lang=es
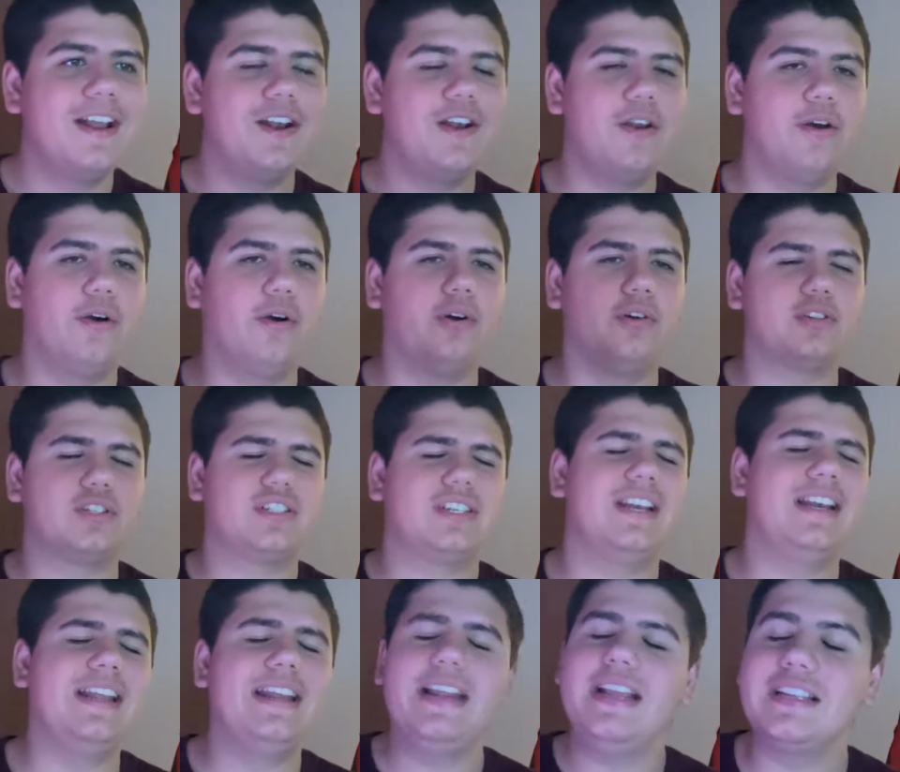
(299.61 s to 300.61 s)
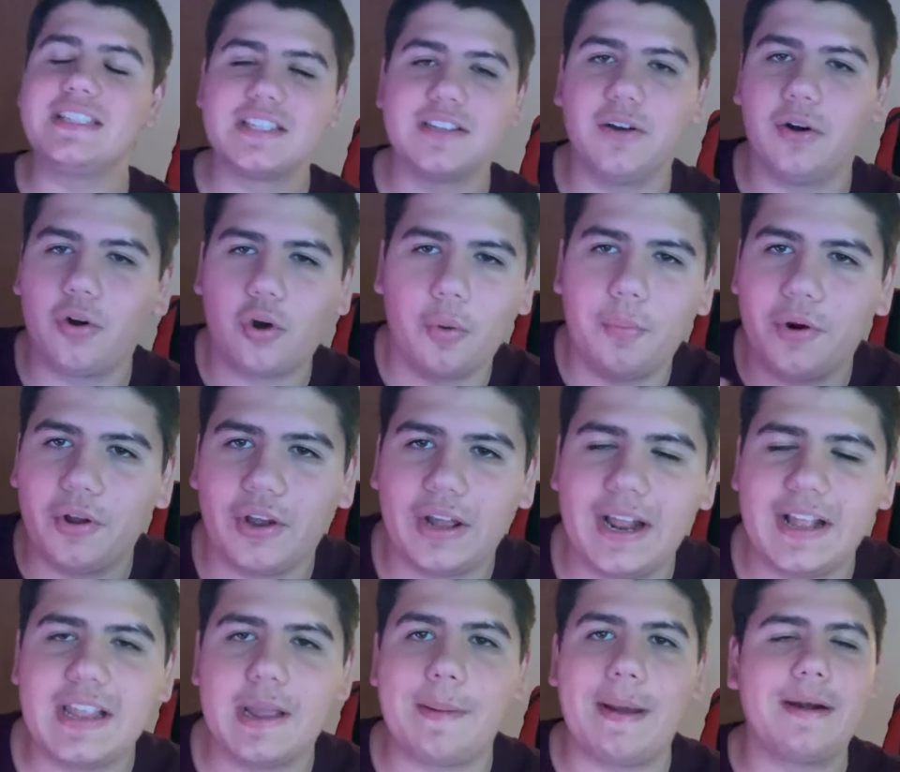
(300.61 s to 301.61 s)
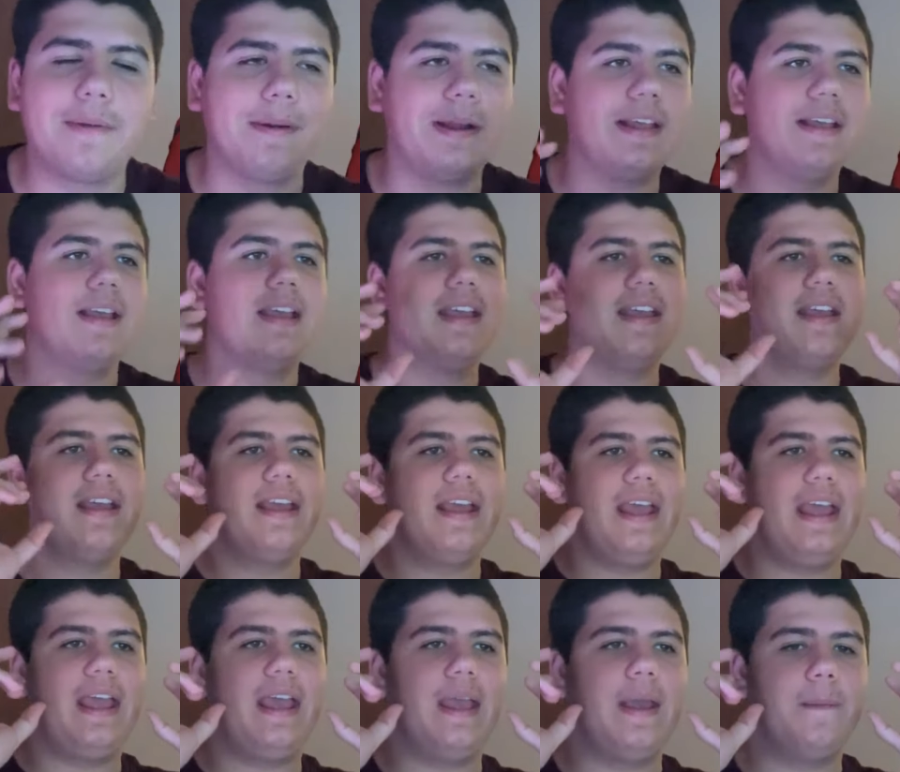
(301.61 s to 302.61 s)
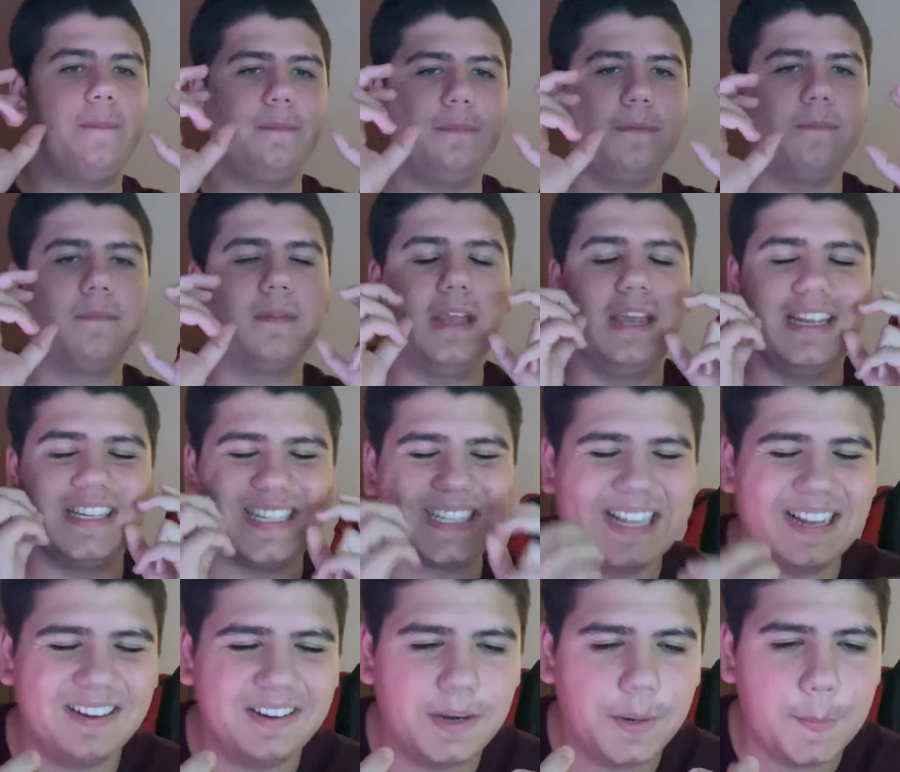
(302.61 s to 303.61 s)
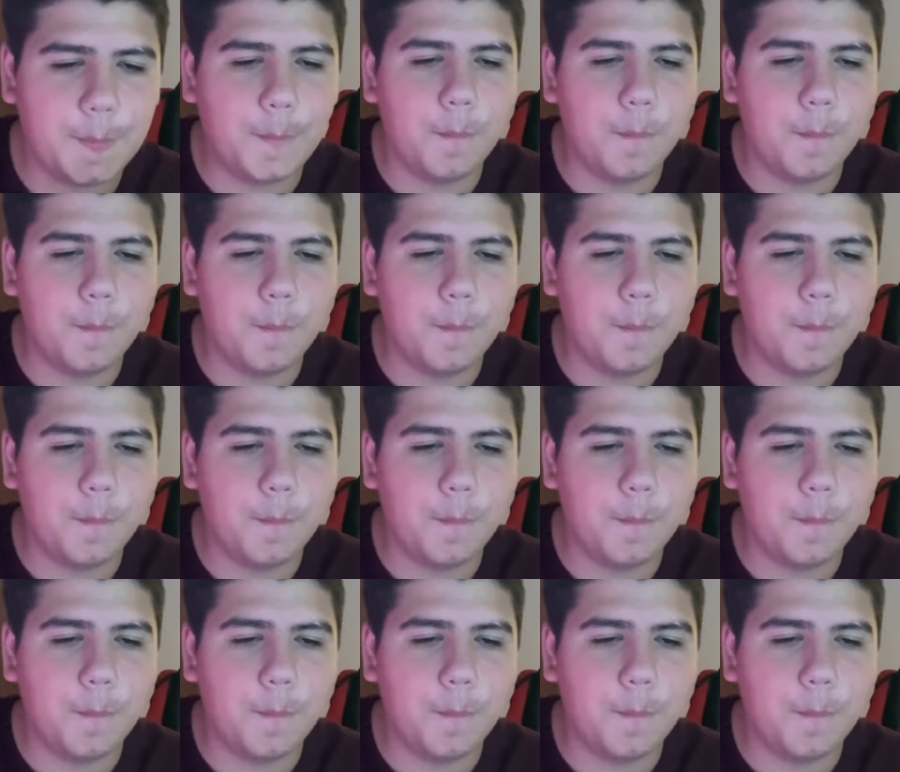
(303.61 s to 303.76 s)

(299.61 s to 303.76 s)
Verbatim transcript: Los lyrics, o como lo queráis llamar, ¿vale? Eh, están